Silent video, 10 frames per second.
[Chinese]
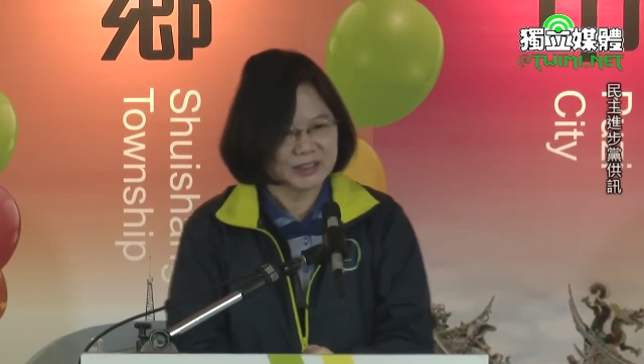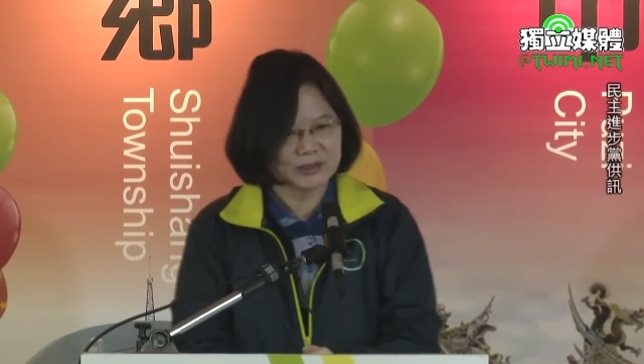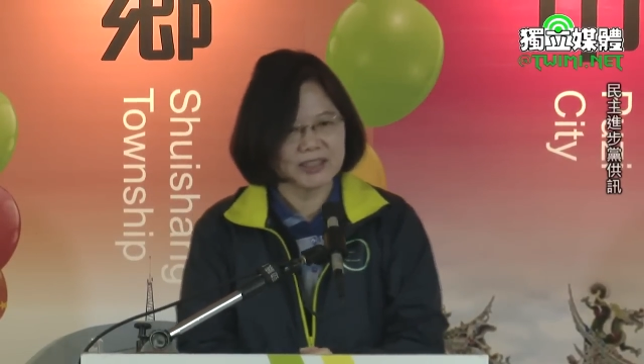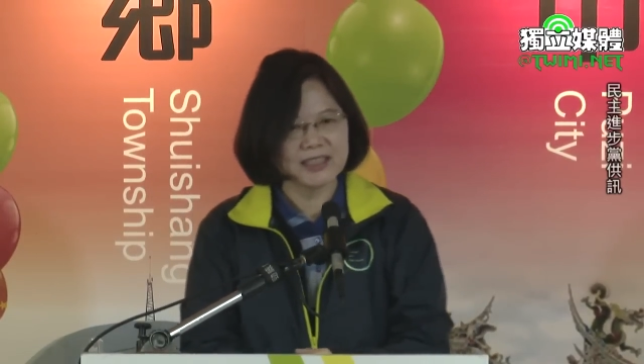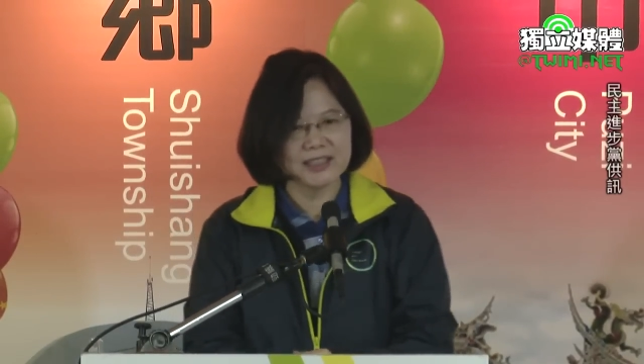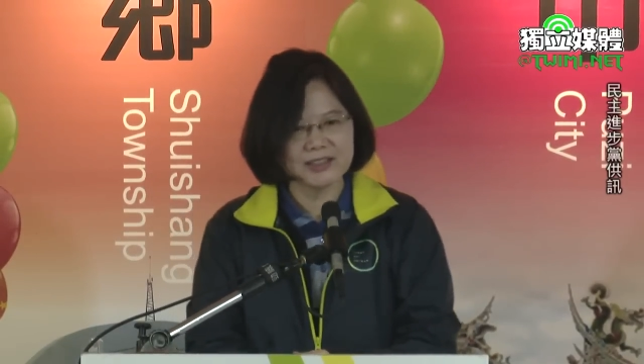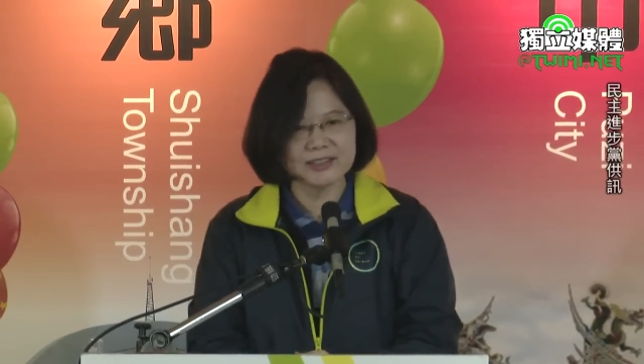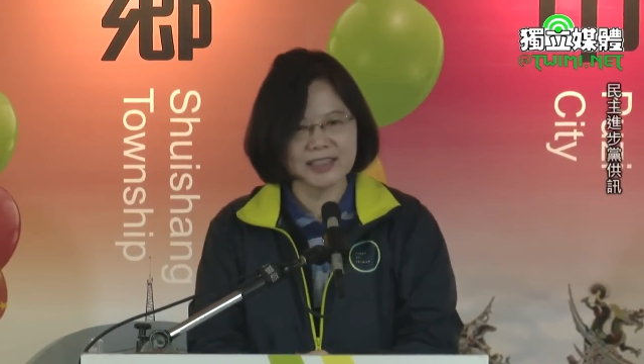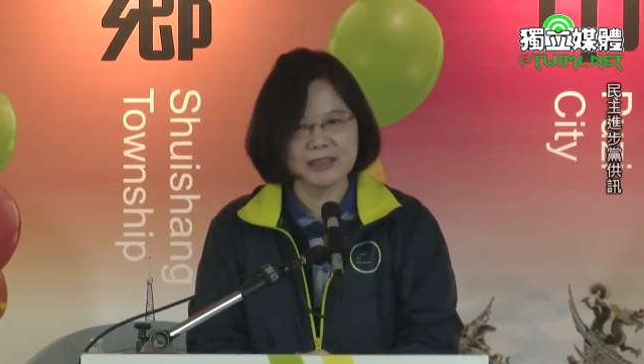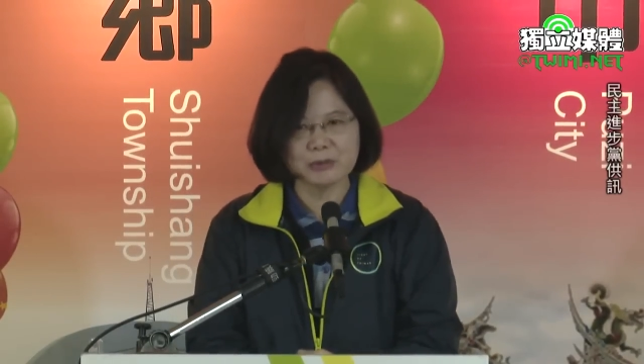中华义
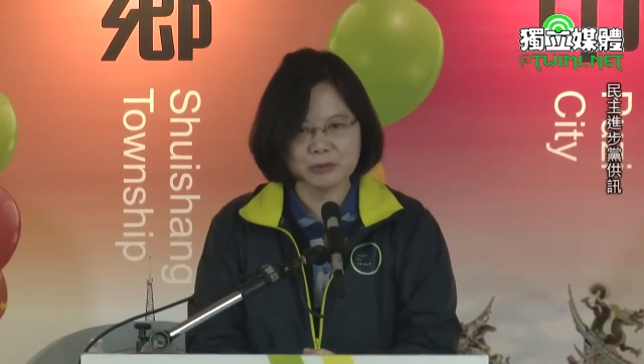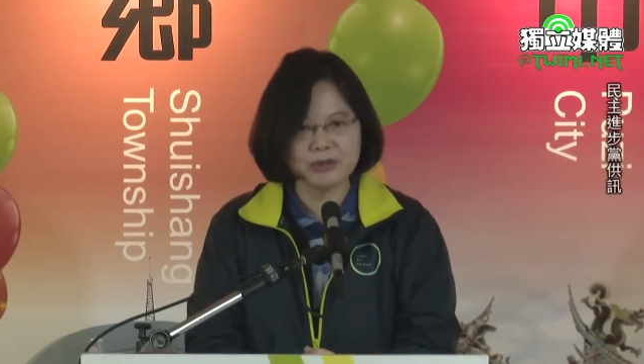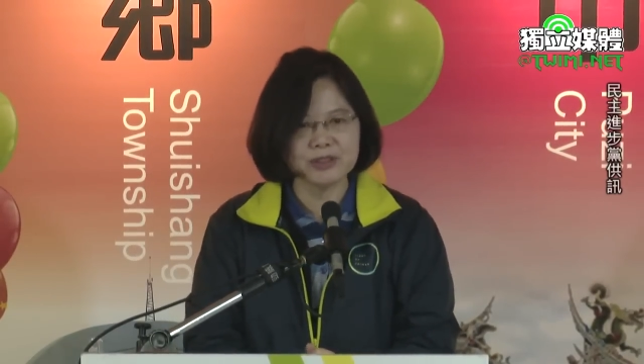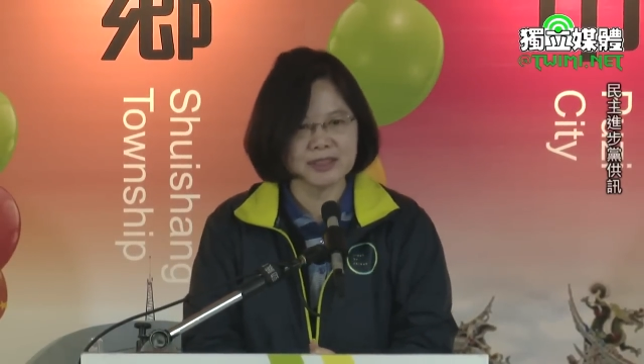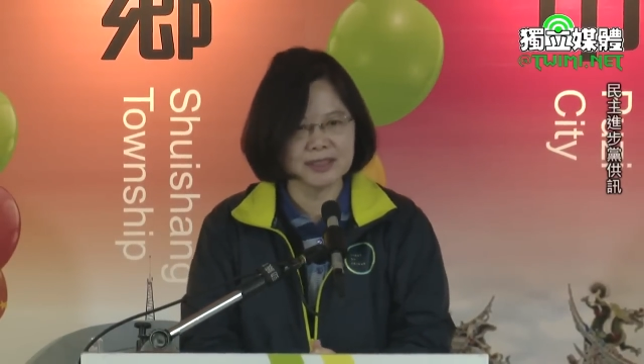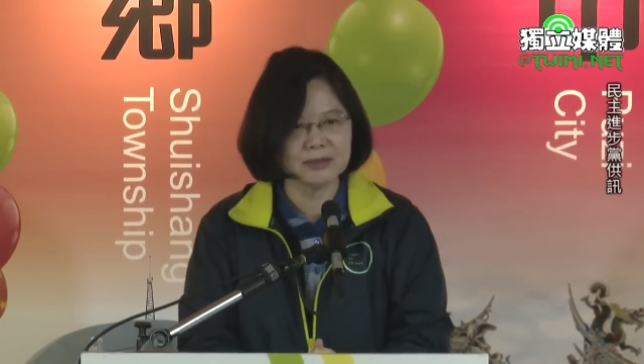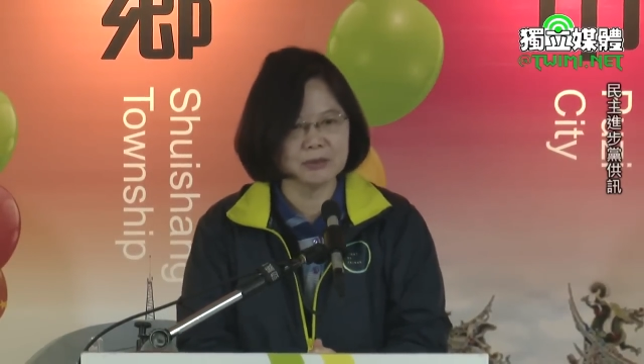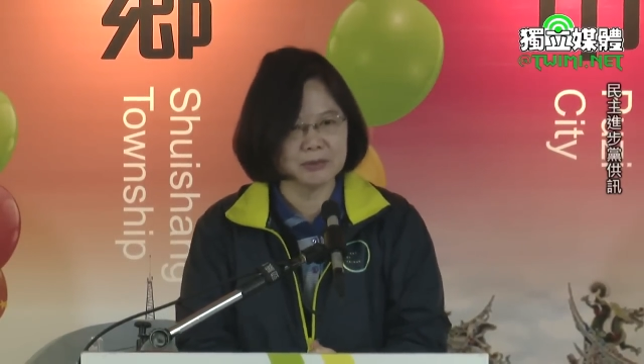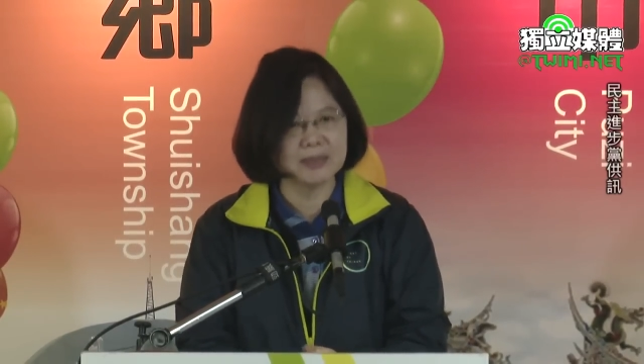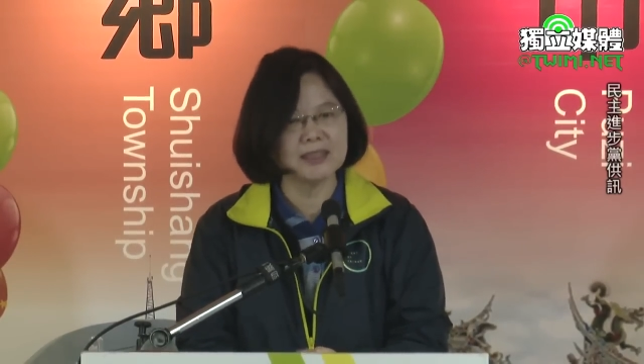工，的吴玉琴，
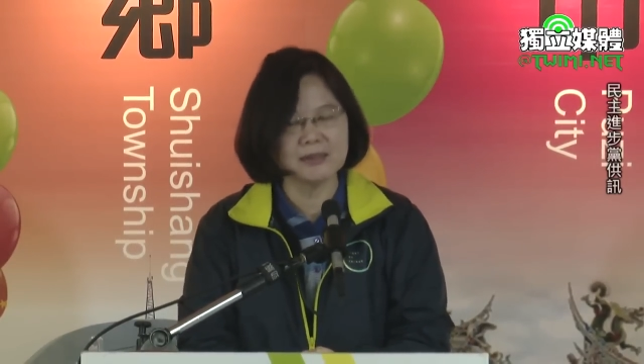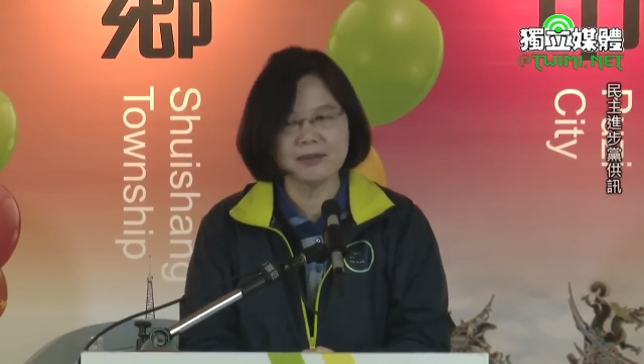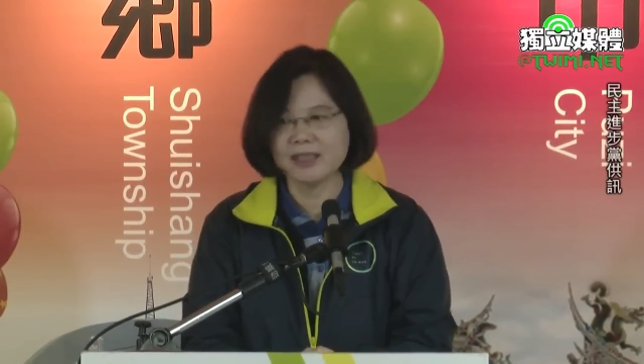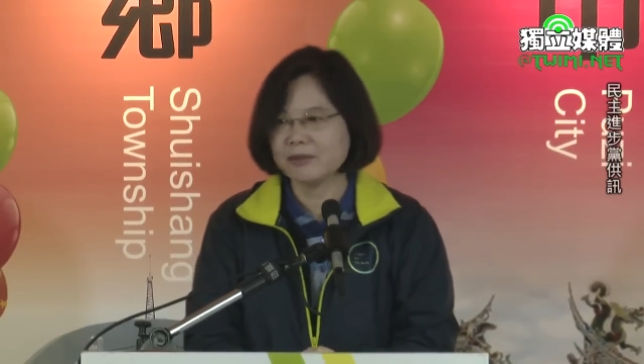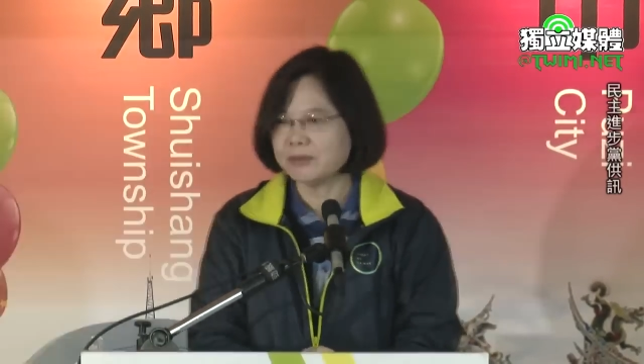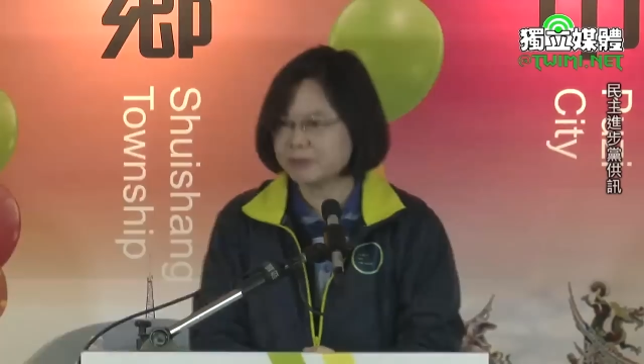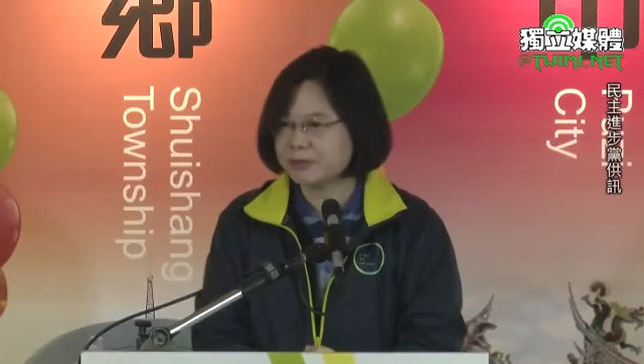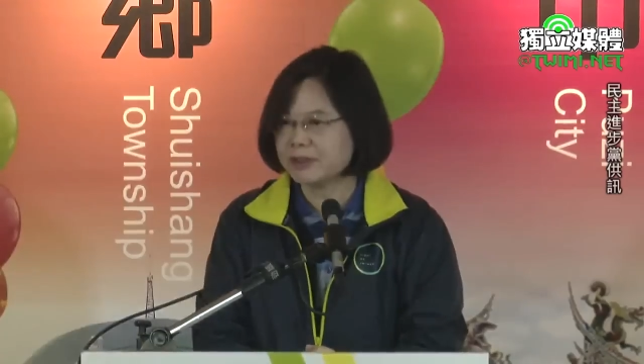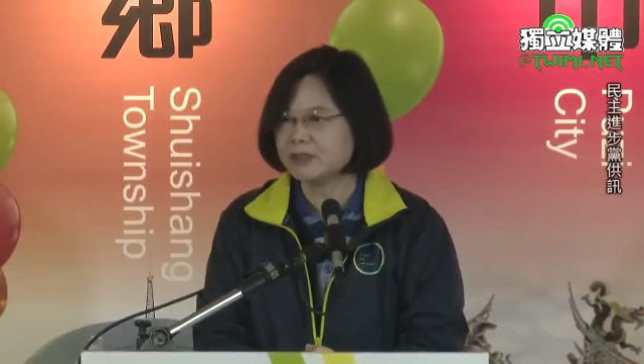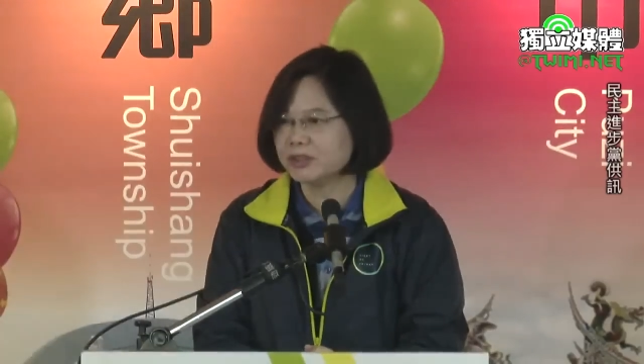我们的另外一位不
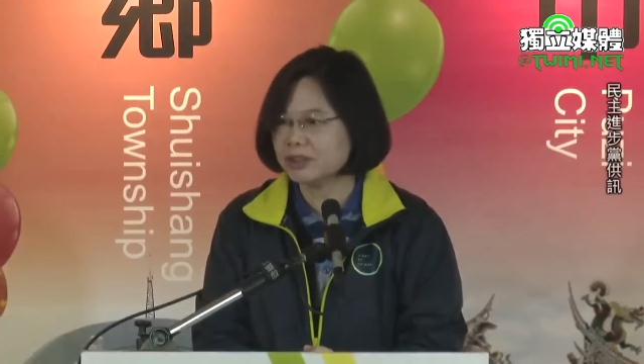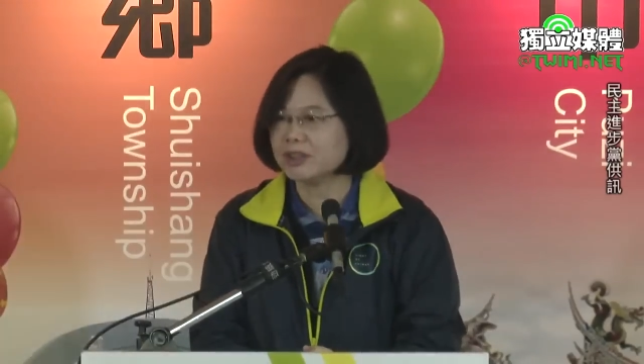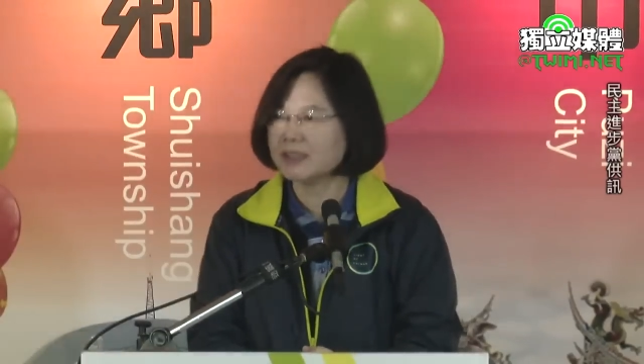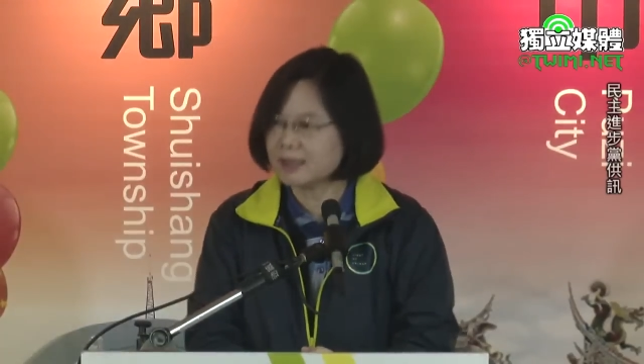分区，